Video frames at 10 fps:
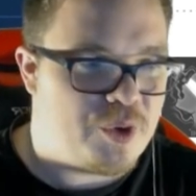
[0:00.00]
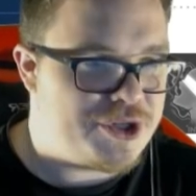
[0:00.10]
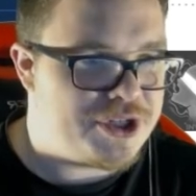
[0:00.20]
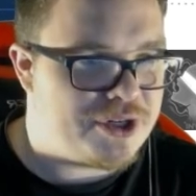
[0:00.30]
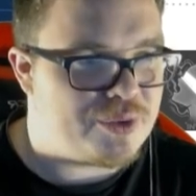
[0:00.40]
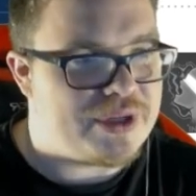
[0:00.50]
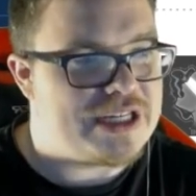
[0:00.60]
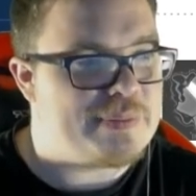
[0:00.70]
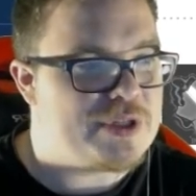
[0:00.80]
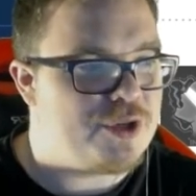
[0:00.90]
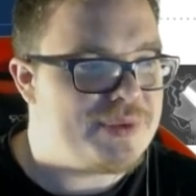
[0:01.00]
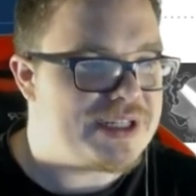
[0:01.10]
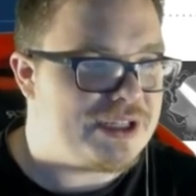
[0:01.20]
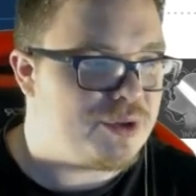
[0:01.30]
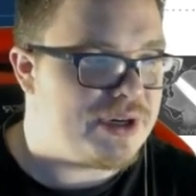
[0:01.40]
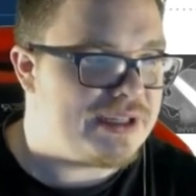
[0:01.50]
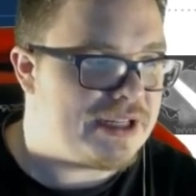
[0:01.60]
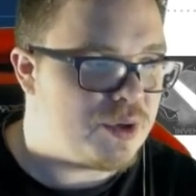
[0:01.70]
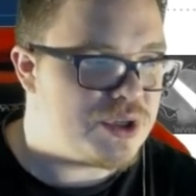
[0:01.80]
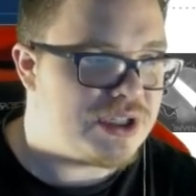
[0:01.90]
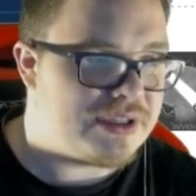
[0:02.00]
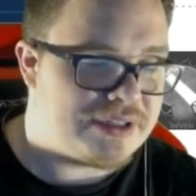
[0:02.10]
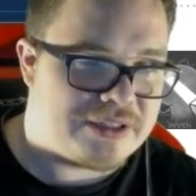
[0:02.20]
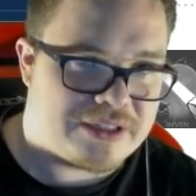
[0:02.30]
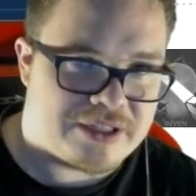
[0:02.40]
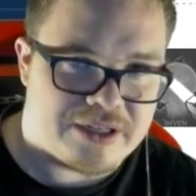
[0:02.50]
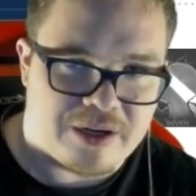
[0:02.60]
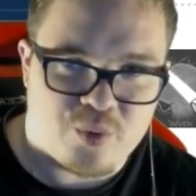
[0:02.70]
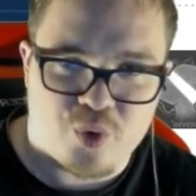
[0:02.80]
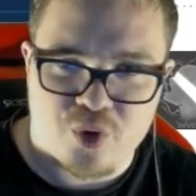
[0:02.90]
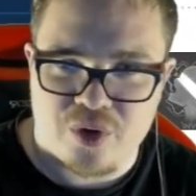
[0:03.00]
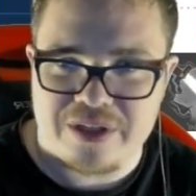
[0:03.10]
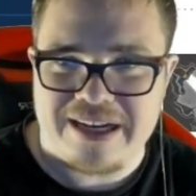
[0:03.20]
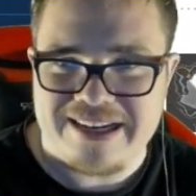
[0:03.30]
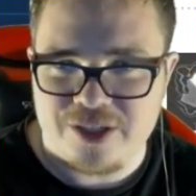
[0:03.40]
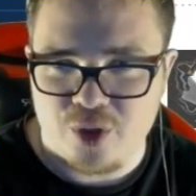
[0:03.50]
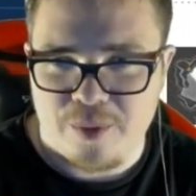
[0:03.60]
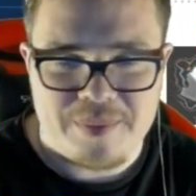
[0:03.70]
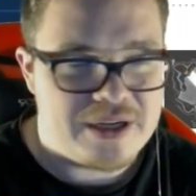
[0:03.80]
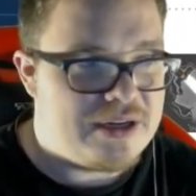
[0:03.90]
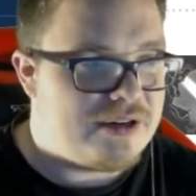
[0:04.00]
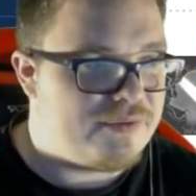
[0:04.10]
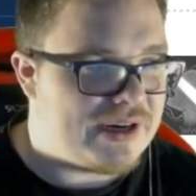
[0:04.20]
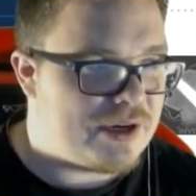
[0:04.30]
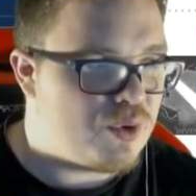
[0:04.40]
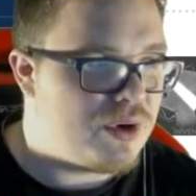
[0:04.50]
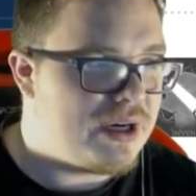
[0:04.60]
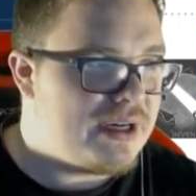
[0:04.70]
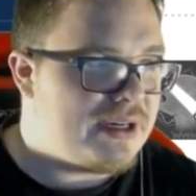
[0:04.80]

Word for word: очень крутая способность, которая наносит э, урон льдом вокруг,